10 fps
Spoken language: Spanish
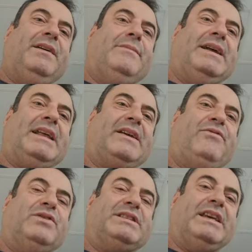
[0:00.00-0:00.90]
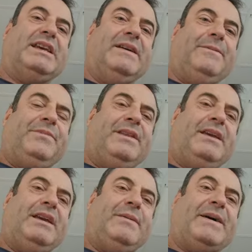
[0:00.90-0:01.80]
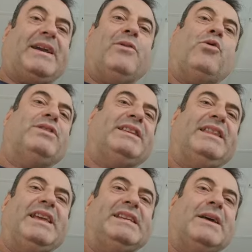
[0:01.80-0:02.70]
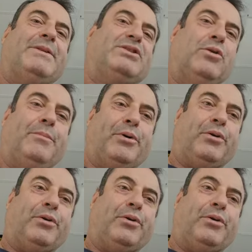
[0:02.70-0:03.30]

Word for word: para que fuese eh, para que luego entendáis la versión pro,